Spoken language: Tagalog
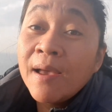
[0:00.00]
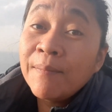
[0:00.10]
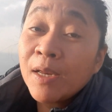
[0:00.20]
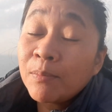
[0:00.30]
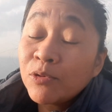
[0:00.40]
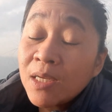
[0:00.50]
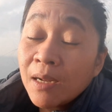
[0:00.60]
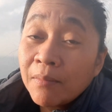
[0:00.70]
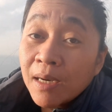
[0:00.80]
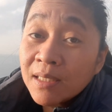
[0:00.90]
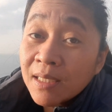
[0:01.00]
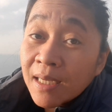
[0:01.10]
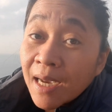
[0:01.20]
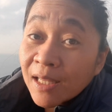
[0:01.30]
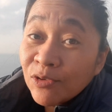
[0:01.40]
Meron po silang mga
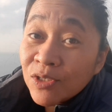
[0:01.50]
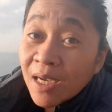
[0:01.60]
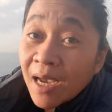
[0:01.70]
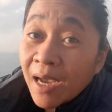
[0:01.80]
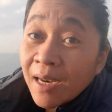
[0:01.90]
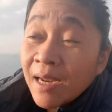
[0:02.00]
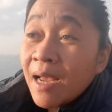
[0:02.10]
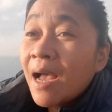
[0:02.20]
sindikato dyan.